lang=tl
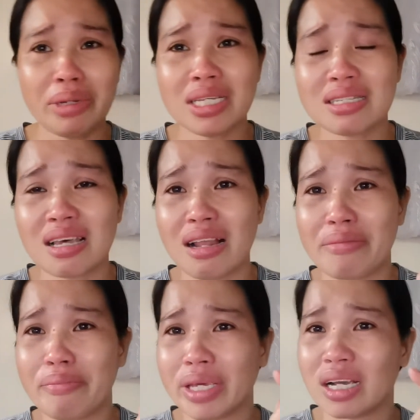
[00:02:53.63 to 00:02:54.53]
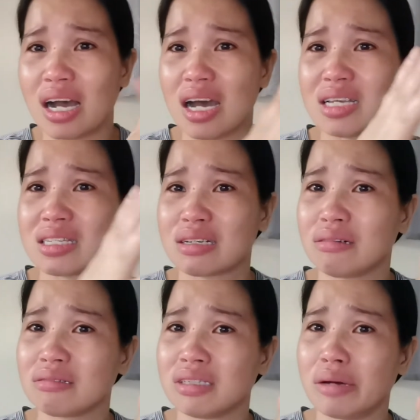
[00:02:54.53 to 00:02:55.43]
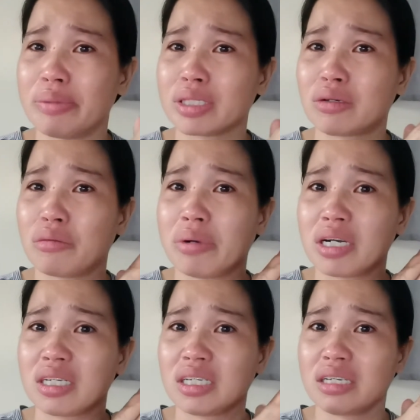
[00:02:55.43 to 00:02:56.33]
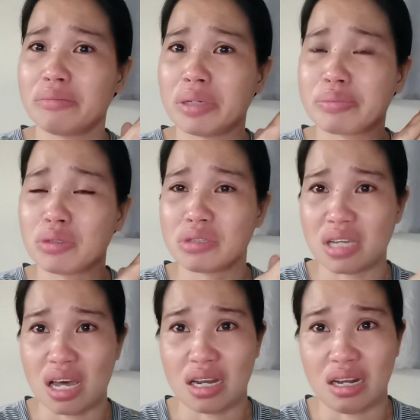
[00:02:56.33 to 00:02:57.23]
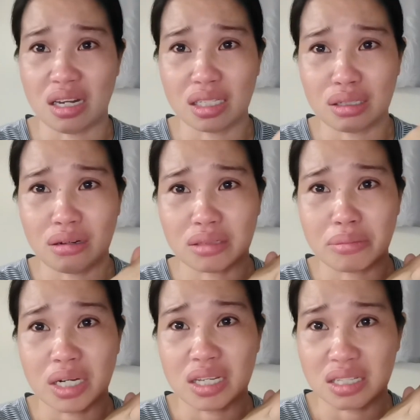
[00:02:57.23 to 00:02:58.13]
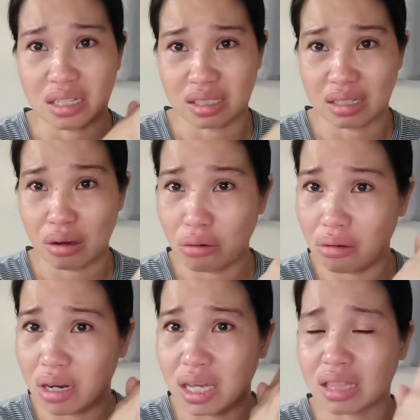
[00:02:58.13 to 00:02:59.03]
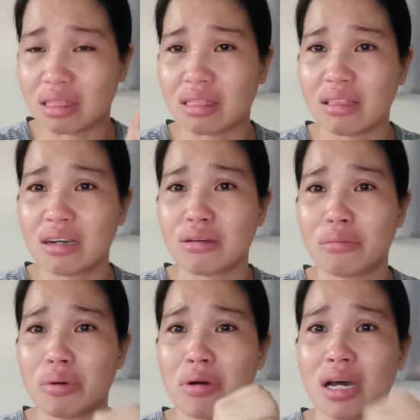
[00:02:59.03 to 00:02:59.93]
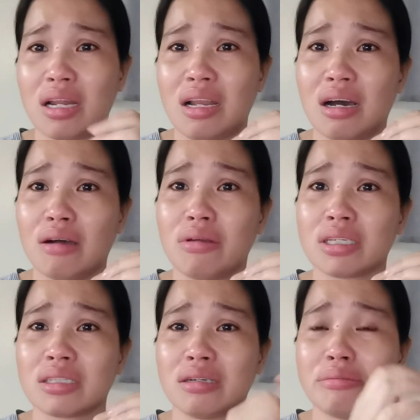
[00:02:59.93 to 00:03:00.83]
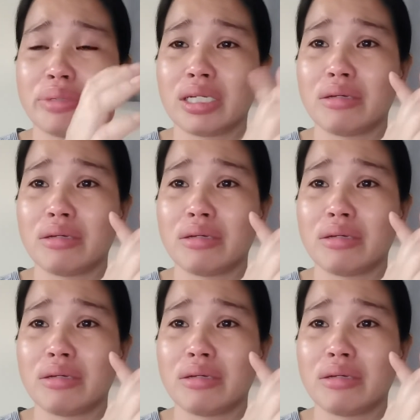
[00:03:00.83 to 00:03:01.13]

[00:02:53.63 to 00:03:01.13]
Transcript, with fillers: Please help me guys kung dapat ko bang i-give up tong channel na to at mag-start ako ulit na gumawa na lang ulit ng